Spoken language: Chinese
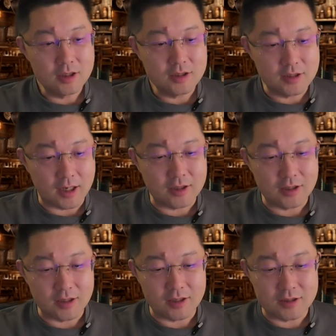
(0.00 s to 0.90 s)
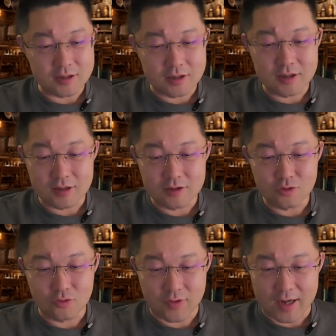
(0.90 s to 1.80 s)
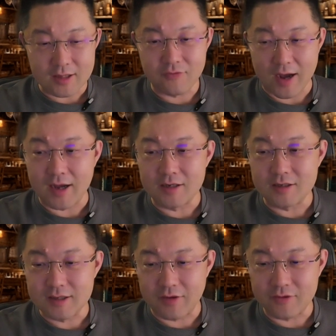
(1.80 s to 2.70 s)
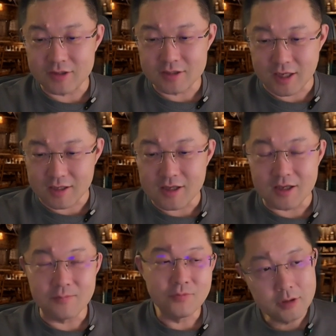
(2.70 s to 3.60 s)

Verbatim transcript: 现在是这个行政处罚的法案正在审议。